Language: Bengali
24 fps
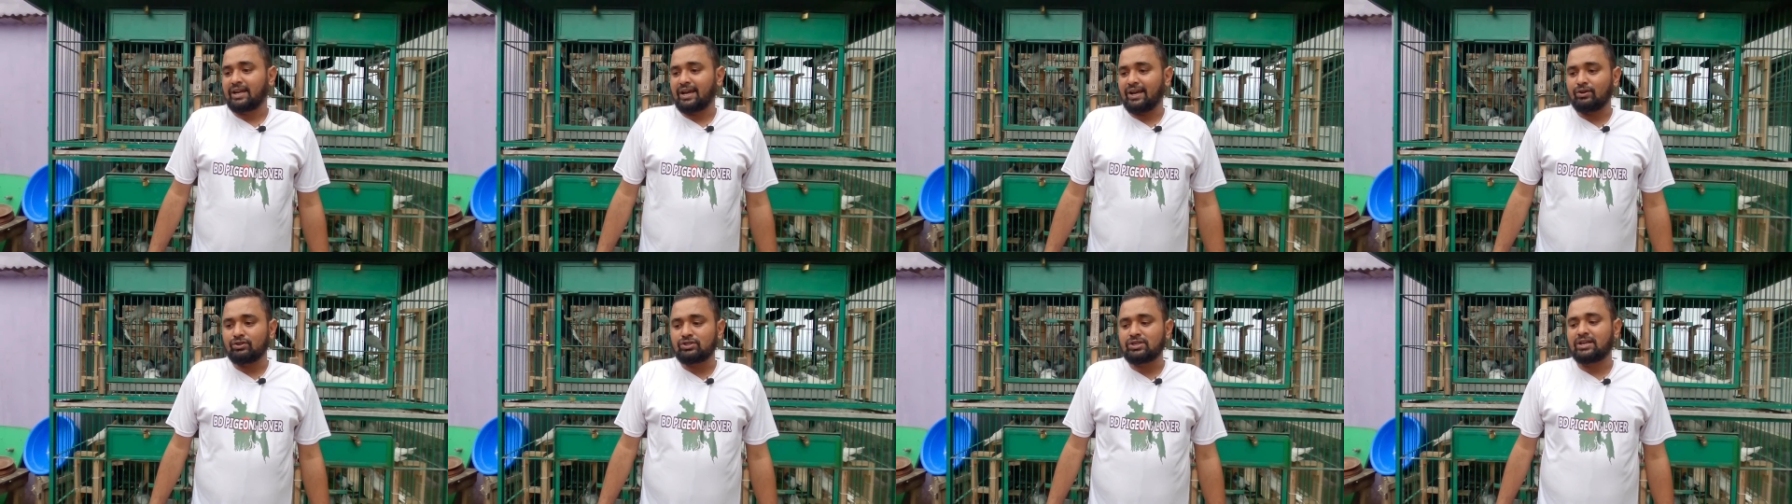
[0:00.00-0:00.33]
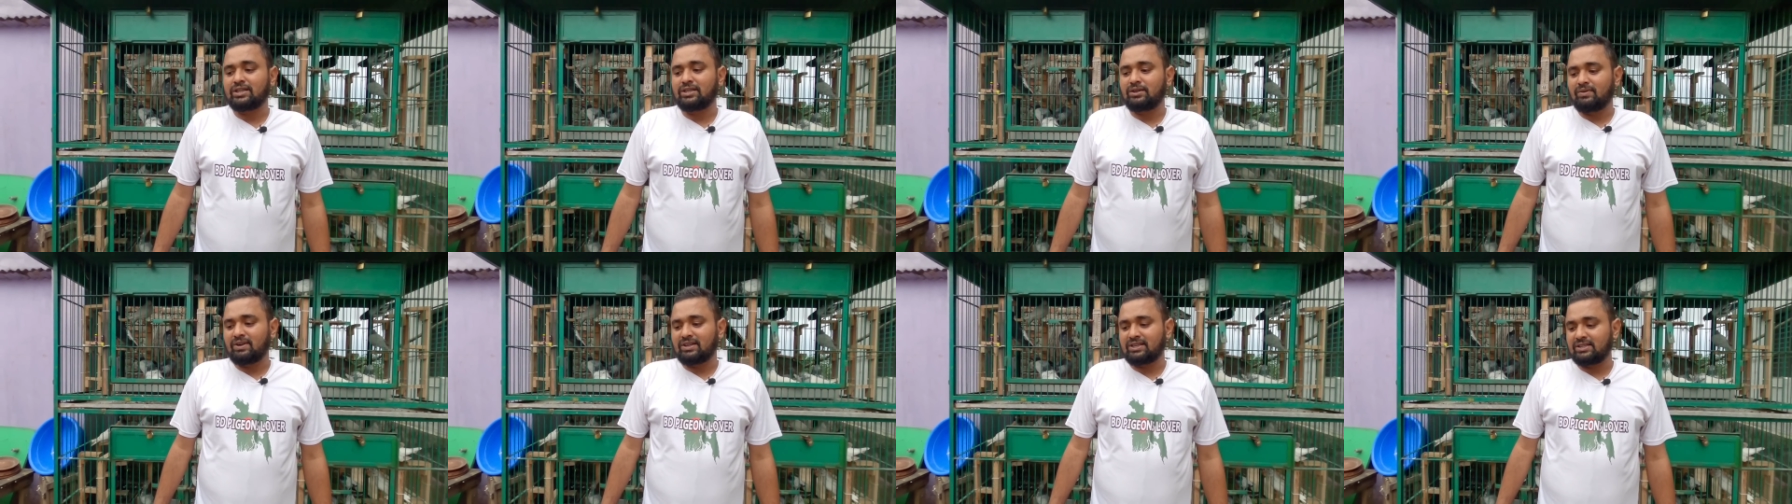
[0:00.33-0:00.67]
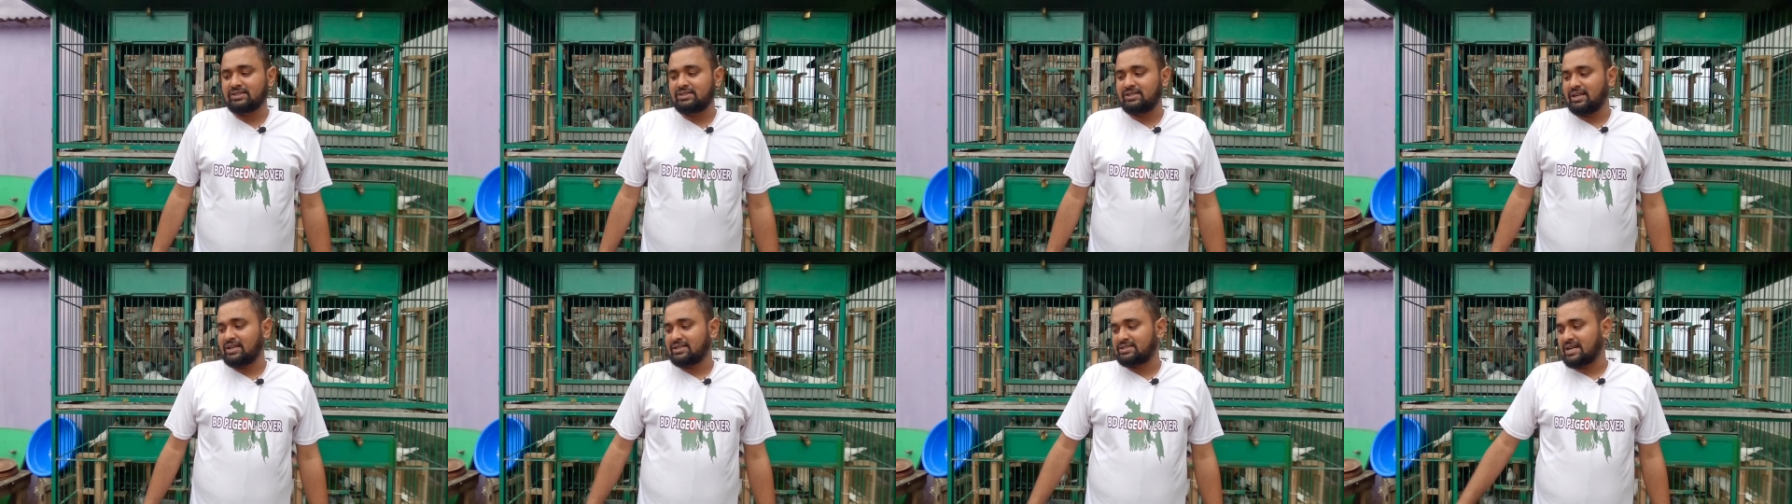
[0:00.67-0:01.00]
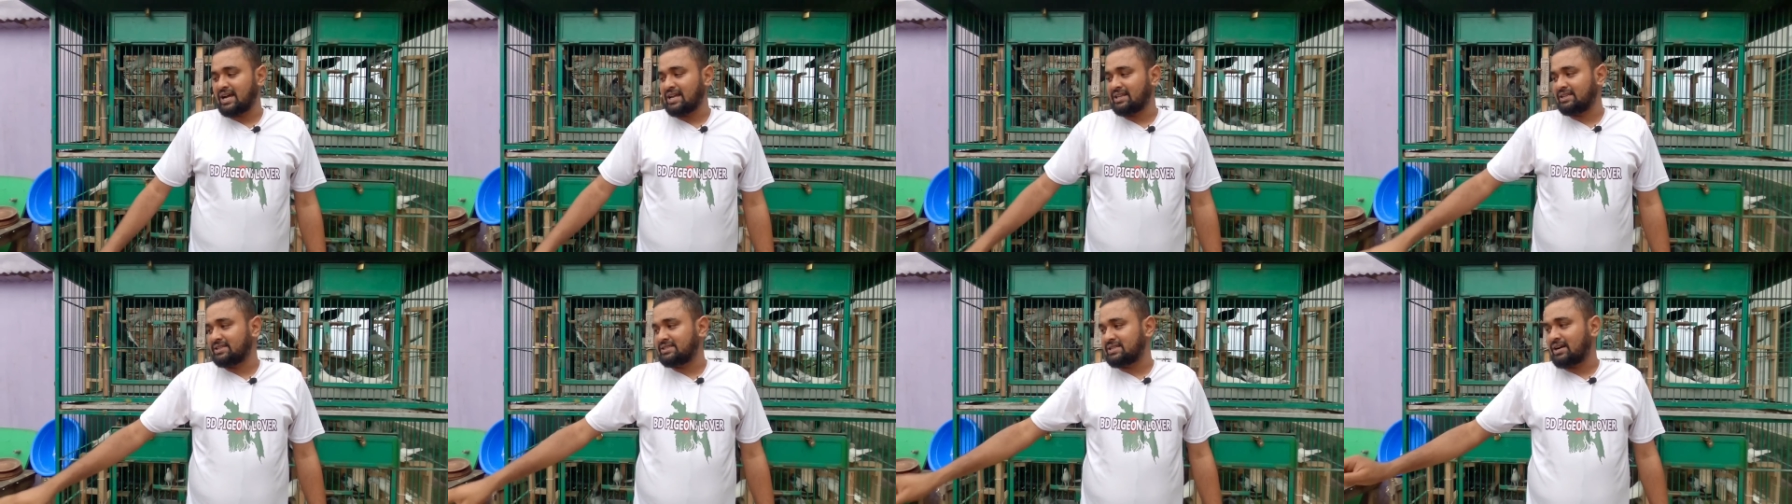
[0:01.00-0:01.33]
কেন ছাড়তে পারতেছি না
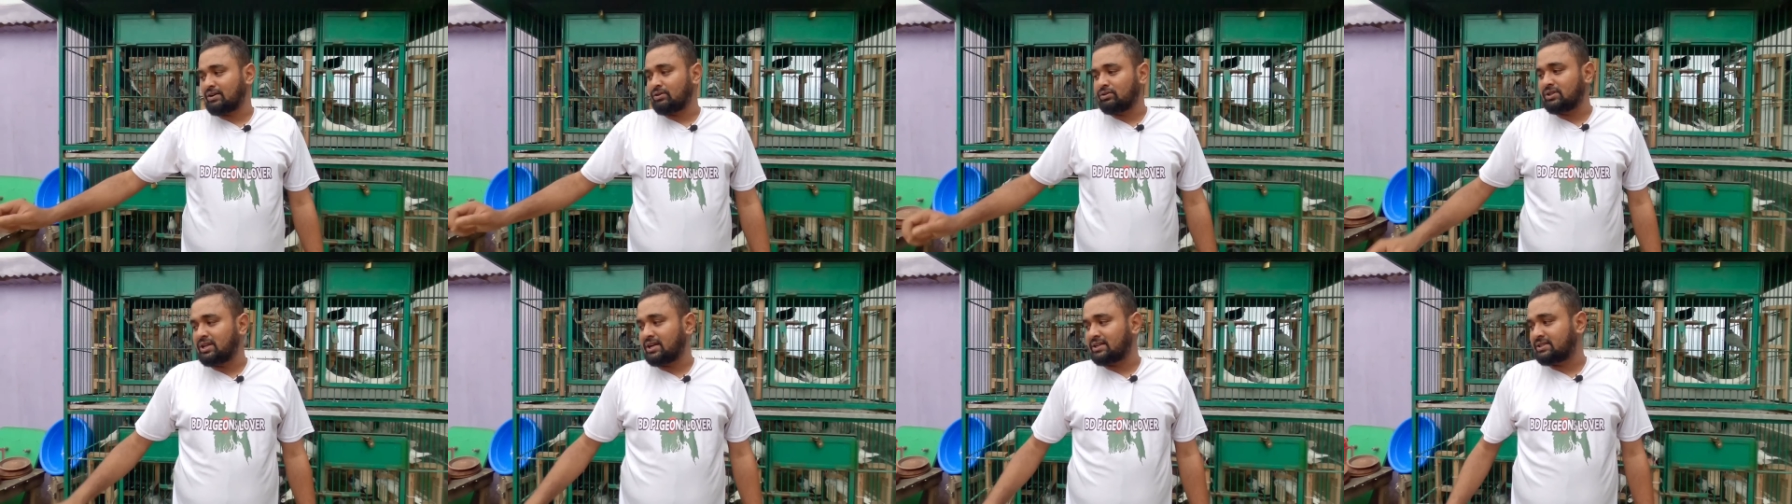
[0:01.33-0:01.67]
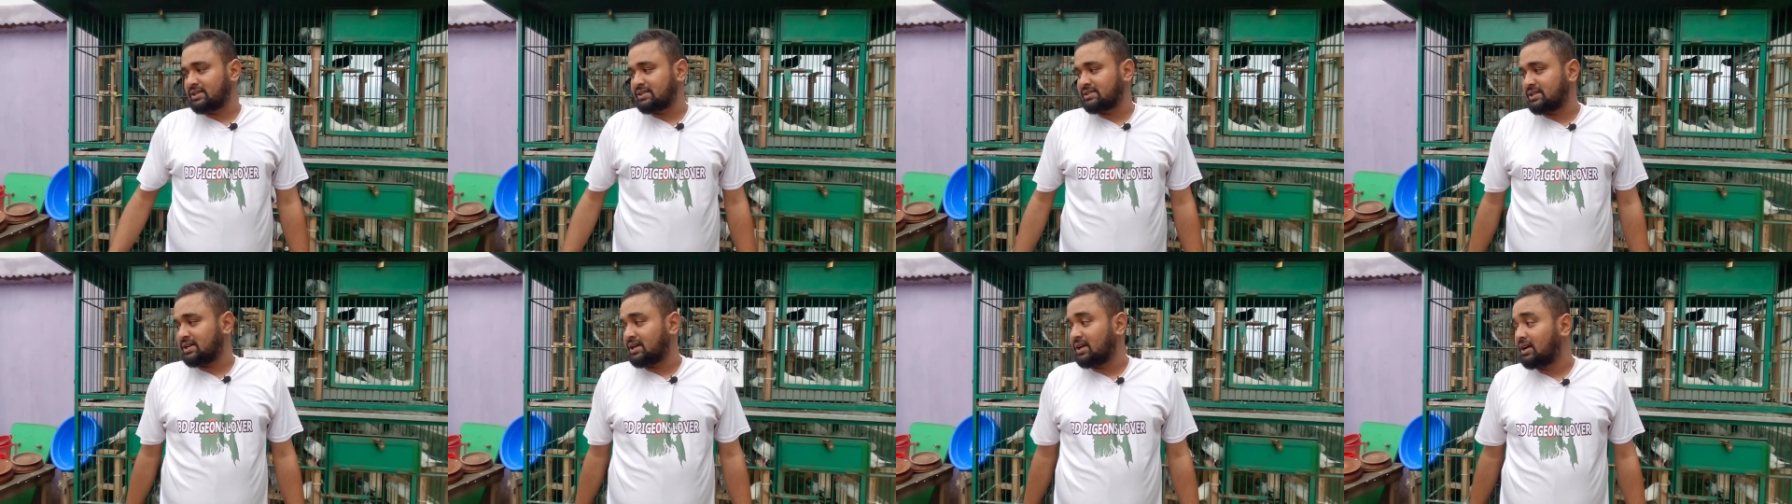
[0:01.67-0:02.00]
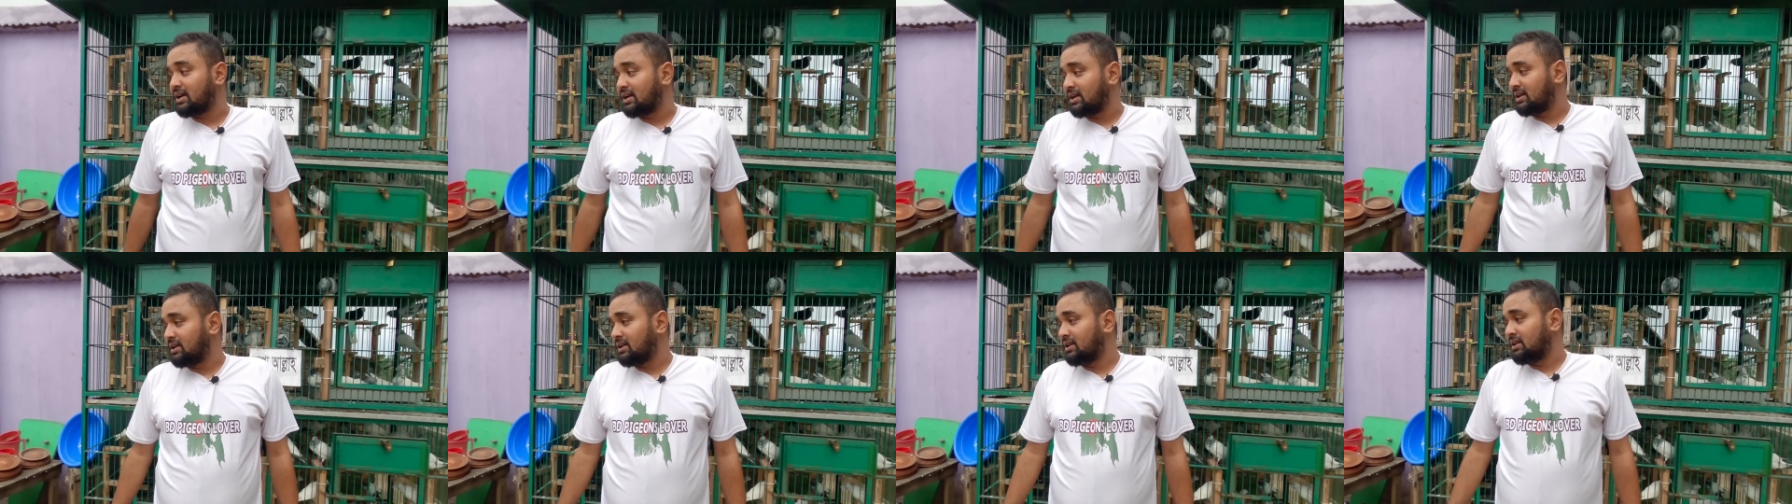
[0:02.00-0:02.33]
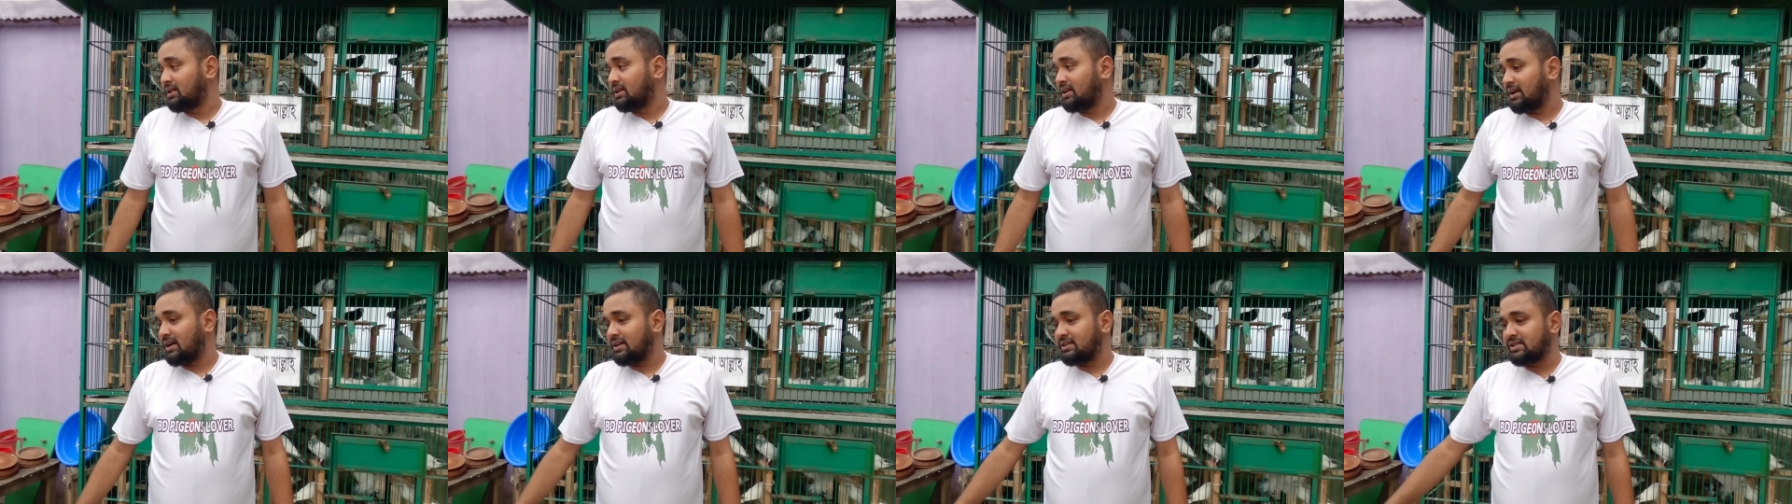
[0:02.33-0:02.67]
ছাদে ছাগল থাকতেছে
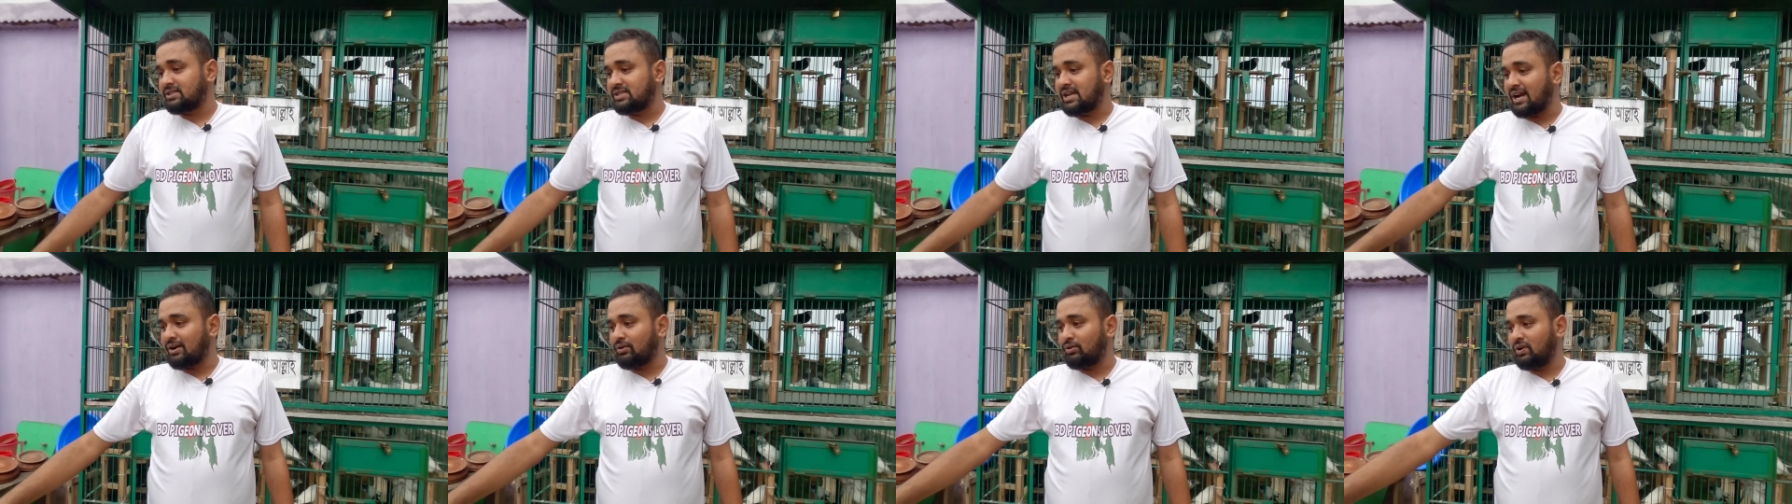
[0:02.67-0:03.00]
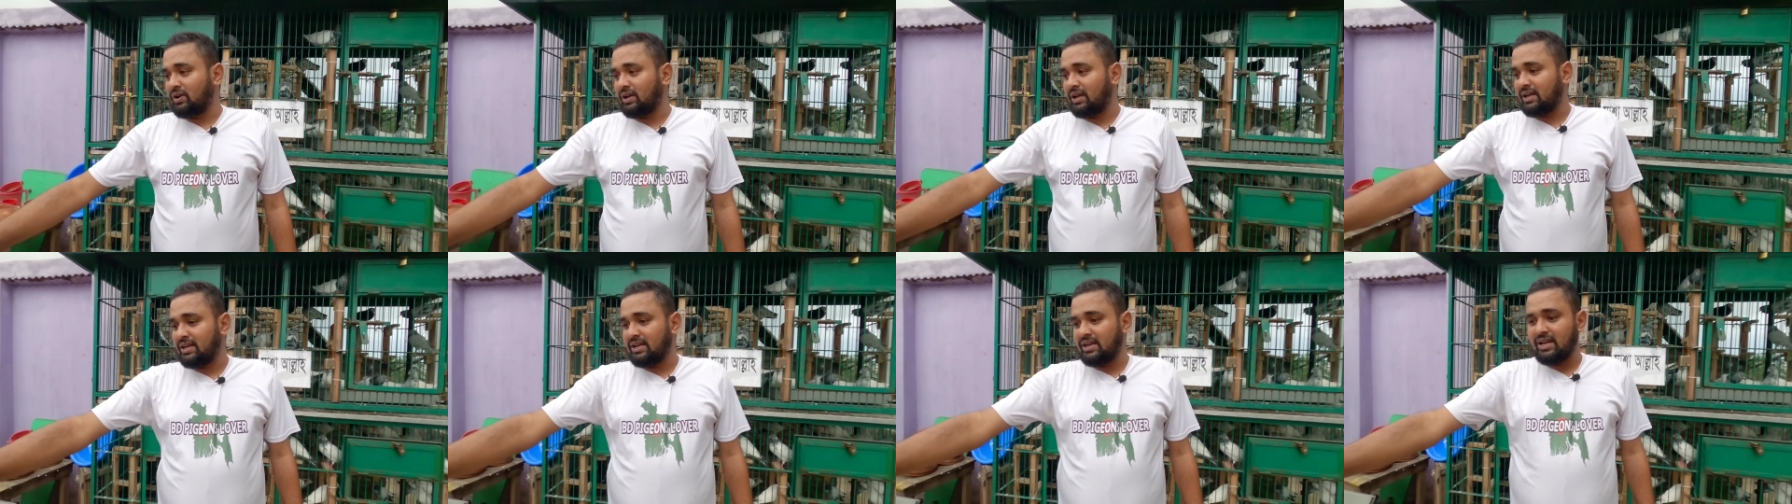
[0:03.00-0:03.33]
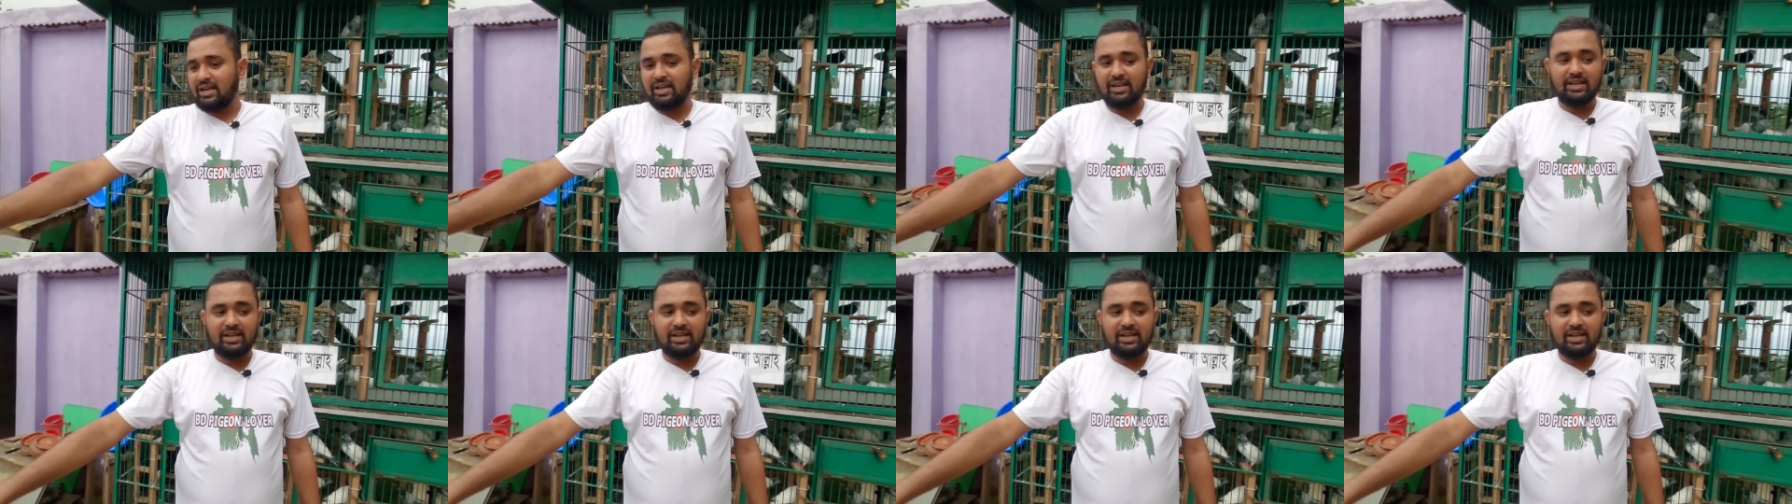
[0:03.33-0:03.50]
এই যে ছাগল এই